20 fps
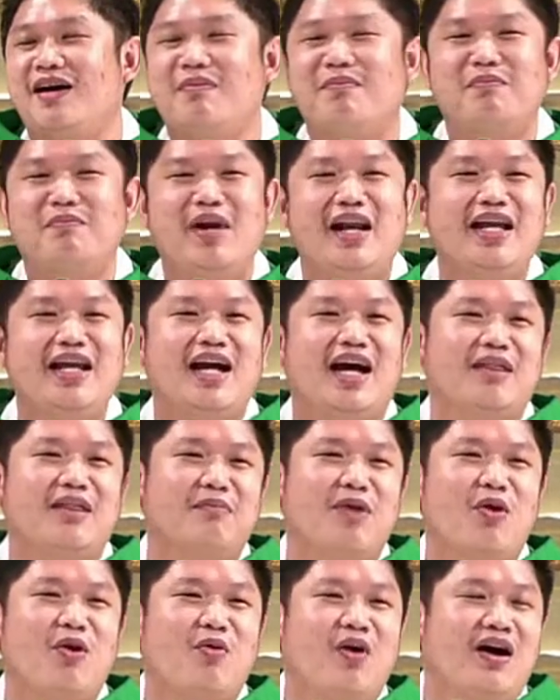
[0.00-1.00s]
melihat
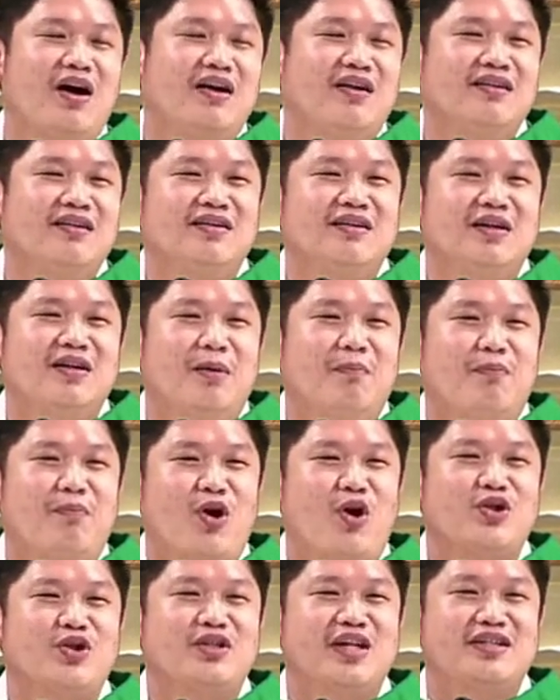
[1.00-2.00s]
bahwa
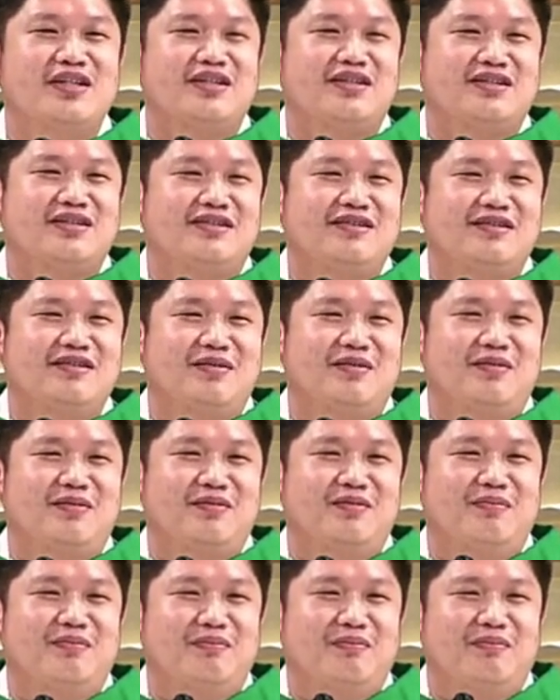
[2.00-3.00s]
proses
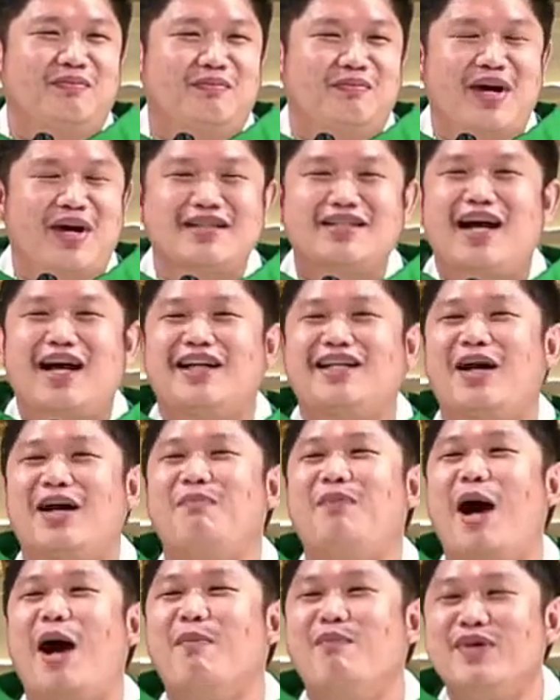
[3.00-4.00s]
masaknya
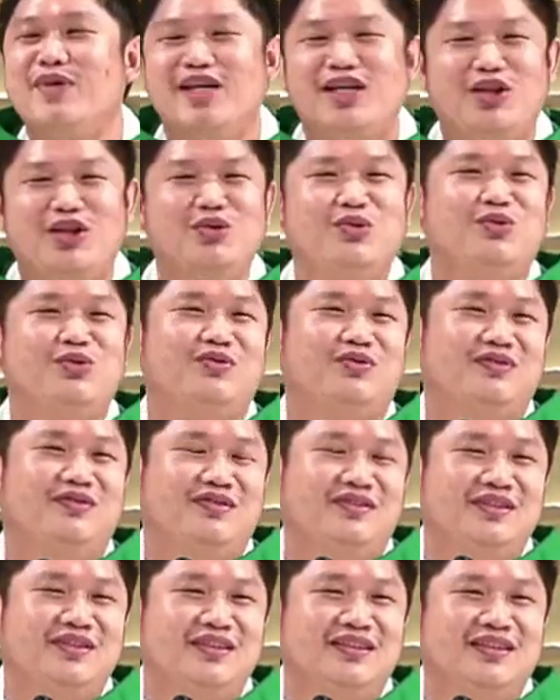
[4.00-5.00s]
bakmi itu,
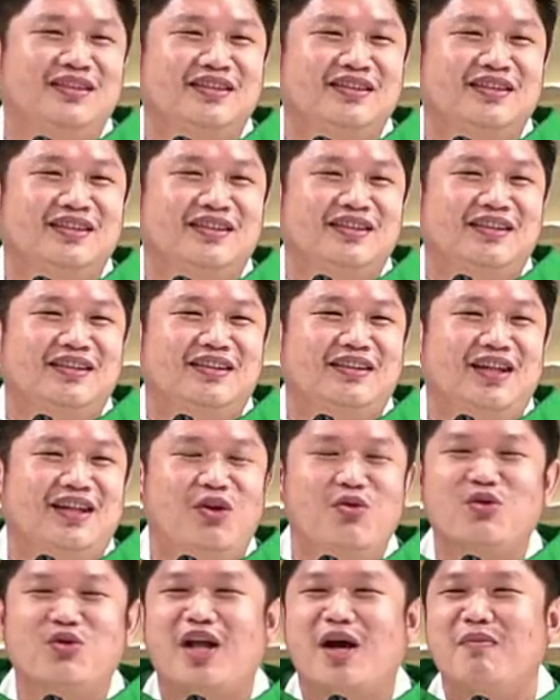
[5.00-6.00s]

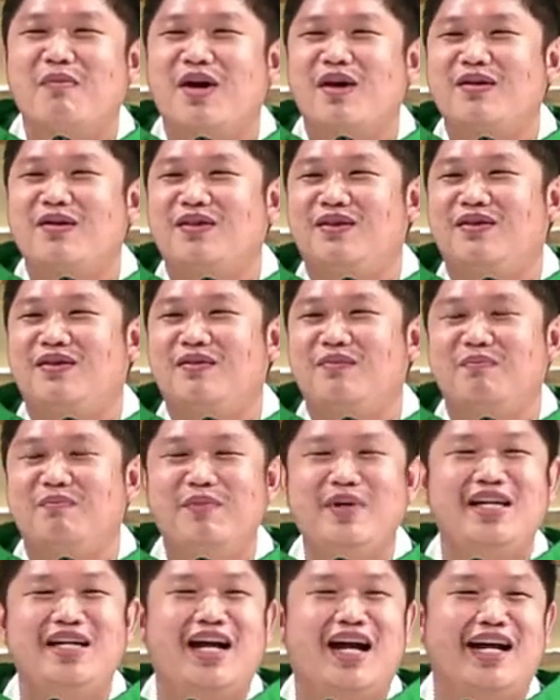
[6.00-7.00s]
terutama
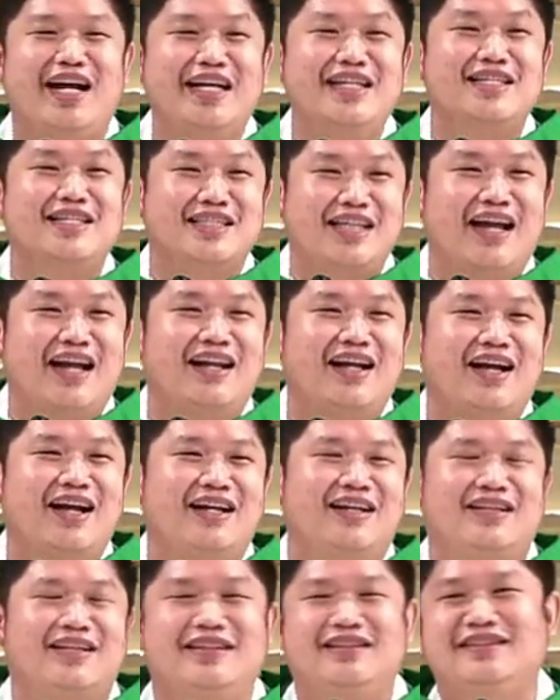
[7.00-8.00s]
mie yang instan ya,
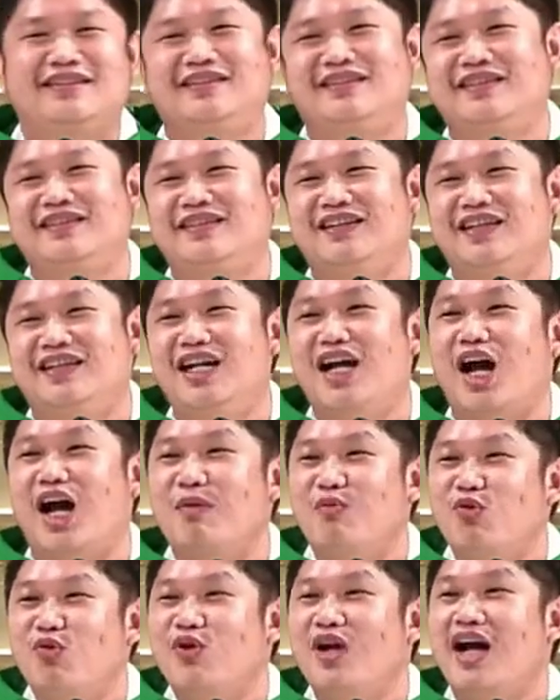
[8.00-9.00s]
dengan
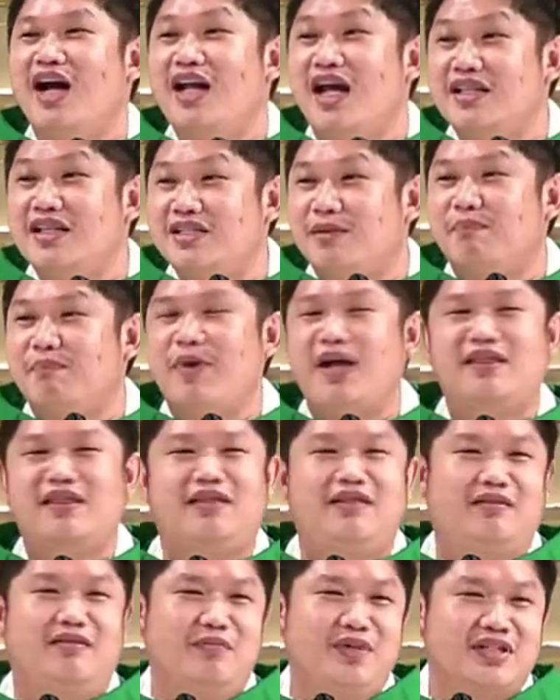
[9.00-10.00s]
mudah dan cepat
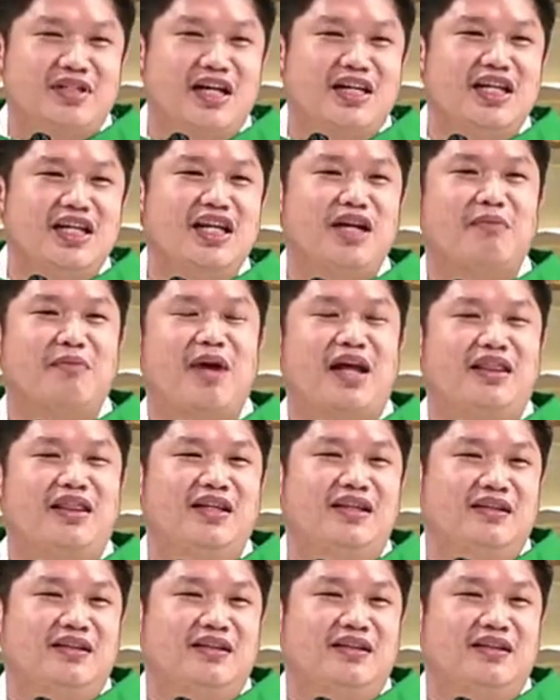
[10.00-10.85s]
bisa dinikmati.